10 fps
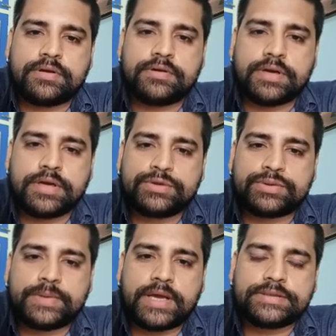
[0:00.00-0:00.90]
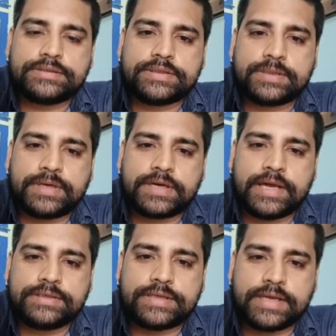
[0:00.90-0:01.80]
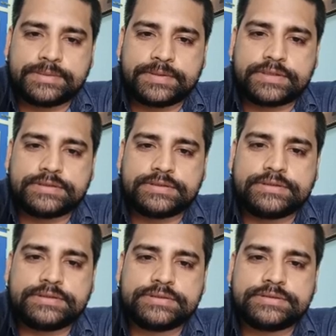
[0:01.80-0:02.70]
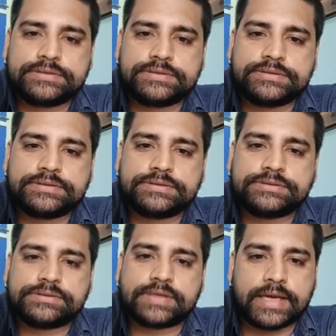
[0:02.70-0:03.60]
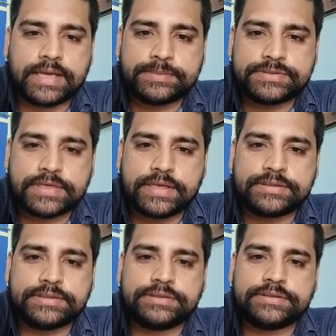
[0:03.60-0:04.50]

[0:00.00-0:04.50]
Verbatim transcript: ललन कुमार जी अमर राज राजभर जी कान्हा मिश्रा जी